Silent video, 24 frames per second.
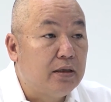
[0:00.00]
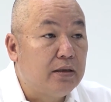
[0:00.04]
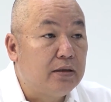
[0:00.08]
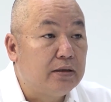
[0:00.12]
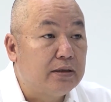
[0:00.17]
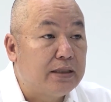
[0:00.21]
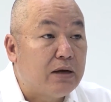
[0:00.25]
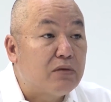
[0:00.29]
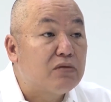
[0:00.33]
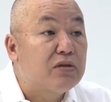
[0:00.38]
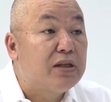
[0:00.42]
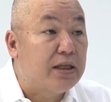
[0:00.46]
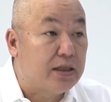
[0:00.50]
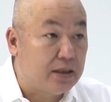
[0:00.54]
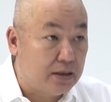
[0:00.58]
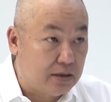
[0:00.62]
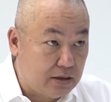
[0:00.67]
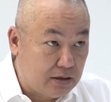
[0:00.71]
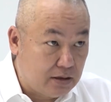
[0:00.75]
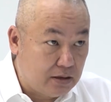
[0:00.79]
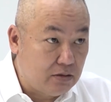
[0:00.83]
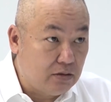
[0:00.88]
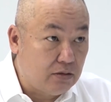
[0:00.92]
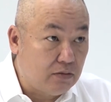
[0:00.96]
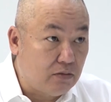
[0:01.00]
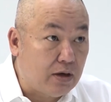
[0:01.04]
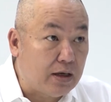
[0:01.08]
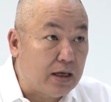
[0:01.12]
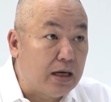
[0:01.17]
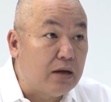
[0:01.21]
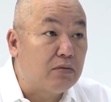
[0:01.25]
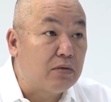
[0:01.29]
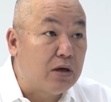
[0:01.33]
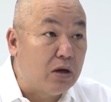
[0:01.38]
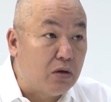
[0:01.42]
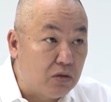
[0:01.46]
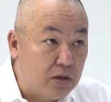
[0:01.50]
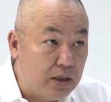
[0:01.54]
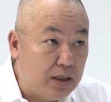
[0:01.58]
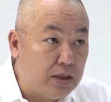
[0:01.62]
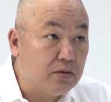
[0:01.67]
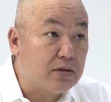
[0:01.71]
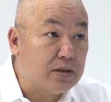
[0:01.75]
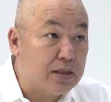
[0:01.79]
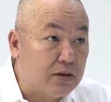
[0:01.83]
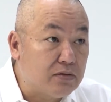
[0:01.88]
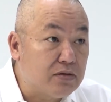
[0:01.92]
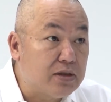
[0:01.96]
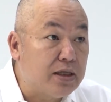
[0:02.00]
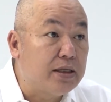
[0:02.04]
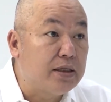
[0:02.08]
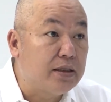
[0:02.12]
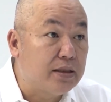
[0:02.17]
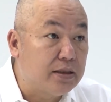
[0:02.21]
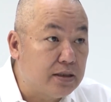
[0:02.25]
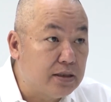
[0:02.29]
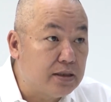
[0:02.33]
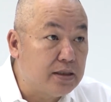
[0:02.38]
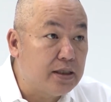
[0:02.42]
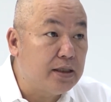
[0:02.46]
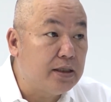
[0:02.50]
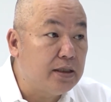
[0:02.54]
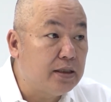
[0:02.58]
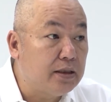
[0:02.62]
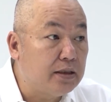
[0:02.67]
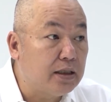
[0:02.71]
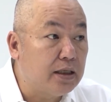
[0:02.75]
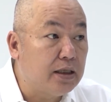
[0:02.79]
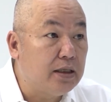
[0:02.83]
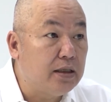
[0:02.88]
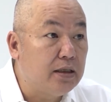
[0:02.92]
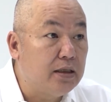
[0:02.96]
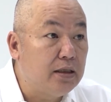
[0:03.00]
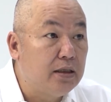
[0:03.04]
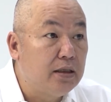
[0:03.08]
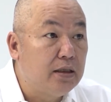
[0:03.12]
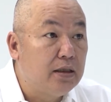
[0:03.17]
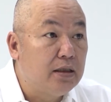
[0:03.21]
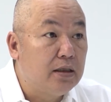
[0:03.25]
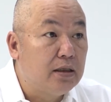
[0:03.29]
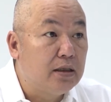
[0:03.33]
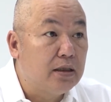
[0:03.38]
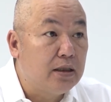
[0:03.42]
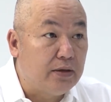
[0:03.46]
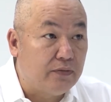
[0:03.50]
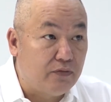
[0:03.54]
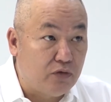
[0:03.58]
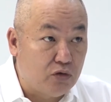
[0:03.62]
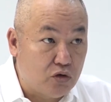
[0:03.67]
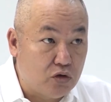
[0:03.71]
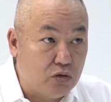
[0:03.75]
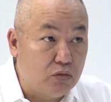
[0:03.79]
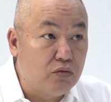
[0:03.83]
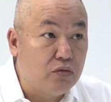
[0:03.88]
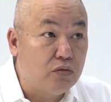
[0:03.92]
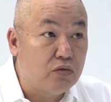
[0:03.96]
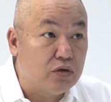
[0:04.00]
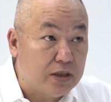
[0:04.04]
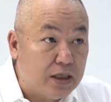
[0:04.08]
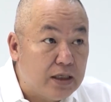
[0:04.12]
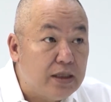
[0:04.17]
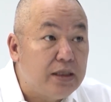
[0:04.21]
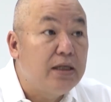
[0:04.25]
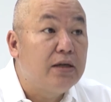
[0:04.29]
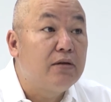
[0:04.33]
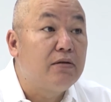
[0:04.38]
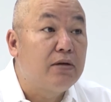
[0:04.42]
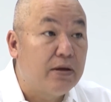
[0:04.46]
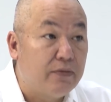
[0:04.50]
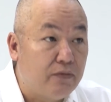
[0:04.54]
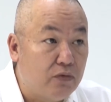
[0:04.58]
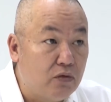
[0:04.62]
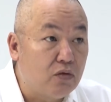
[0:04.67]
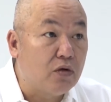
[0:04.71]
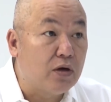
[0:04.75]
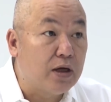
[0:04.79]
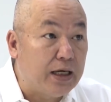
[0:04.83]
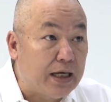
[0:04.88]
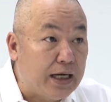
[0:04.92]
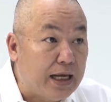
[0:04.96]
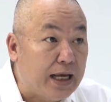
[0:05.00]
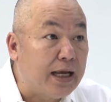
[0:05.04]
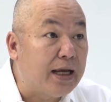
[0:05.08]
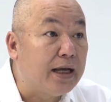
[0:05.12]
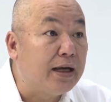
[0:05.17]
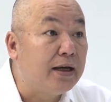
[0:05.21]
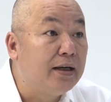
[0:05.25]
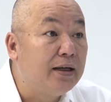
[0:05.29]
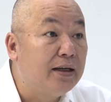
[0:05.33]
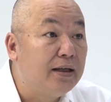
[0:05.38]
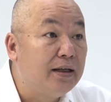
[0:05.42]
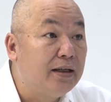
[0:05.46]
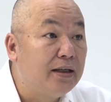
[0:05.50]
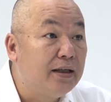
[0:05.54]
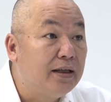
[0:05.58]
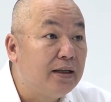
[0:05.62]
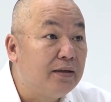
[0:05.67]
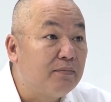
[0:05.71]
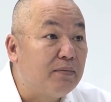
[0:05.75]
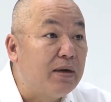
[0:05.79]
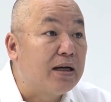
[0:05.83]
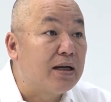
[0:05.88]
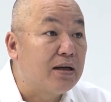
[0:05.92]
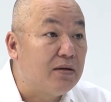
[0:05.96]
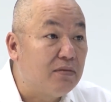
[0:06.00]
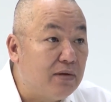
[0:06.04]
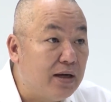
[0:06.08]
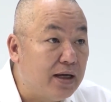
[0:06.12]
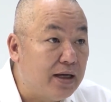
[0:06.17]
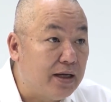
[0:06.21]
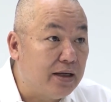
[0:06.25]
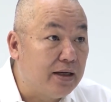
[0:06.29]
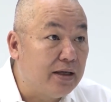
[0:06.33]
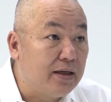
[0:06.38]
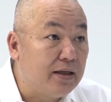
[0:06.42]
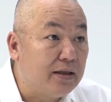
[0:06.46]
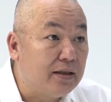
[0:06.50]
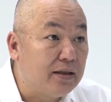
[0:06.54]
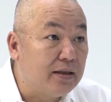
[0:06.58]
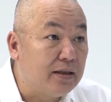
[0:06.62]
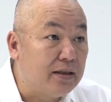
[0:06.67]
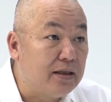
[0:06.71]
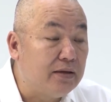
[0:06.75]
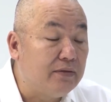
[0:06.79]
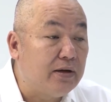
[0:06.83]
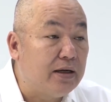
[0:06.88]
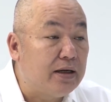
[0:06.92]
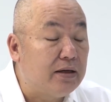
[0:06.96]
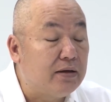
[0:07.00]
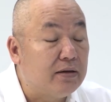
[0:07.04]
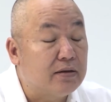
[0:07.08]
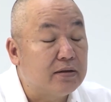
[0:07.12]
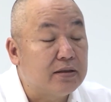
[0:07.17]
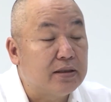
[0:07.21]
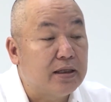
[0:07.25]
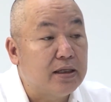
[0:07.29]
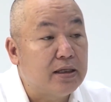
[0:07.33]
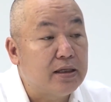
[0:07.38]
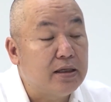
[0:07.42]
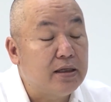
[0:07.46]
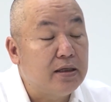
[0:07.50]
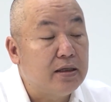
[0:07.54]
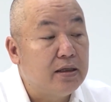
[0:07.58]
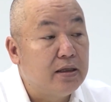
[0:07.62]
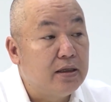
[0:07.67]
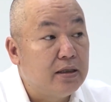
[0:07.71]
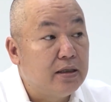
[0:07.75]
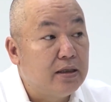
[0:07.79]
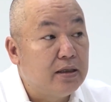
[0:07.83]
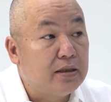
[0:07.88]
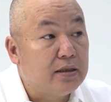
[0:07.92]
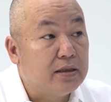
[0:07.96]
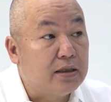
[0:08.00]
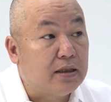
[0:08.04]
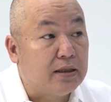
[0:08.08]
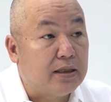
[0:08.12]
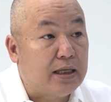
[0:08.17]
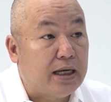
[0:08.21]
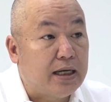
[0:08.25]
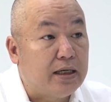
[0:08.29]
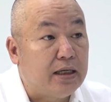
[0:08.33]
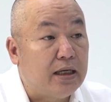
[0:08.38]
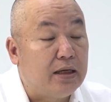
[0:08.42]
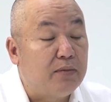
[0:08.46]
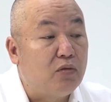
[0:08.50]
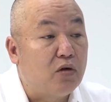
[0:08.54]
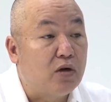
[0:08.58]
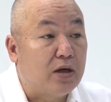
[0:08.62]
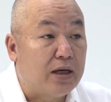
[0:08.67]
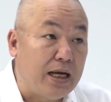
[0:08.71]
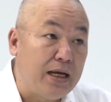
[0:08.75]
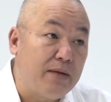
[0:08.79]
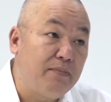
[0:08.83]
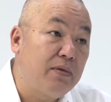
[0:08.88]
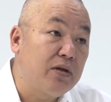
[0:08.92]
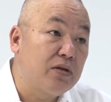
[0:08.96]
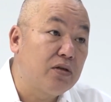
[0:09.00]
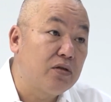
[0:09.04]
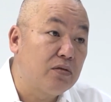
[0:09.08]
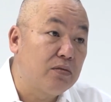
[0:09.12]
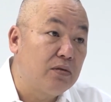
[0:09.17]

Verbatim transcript: giao dịch hoạt động đầu tiên của giao dịch trên cái nghiệp vụ chung của rất nhiều nghiệp vụ của ngân hàng bằng công nghệ thì như vậy nó sẽ trở thành là một cái mà